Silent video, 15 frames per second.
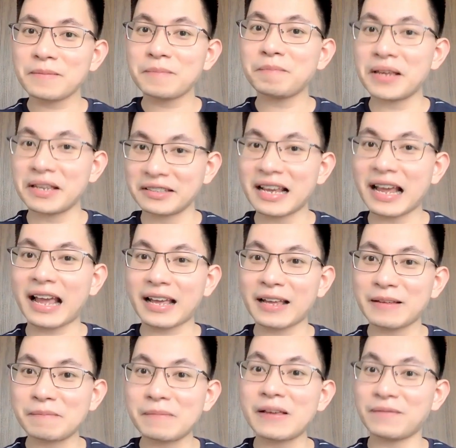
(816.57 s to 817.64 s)
Mị trẻ,
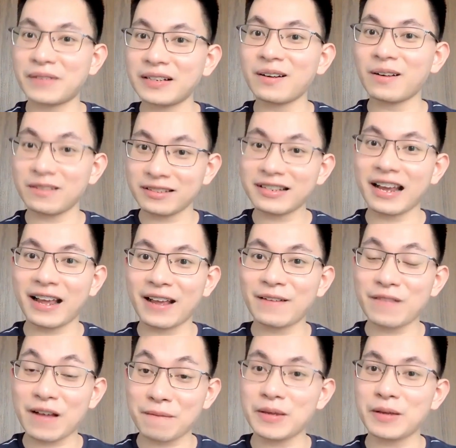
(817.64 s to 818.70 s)
Mị vẫn còn trẻ
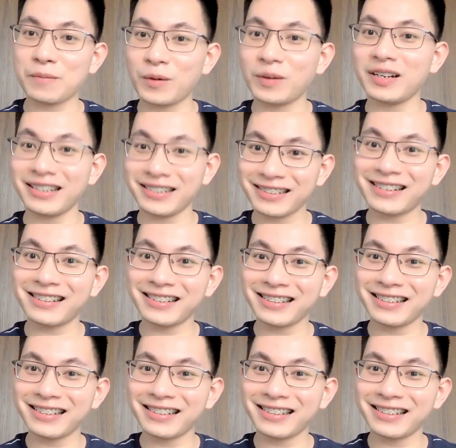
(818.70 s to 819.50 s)
và Mị muốn đi chơi.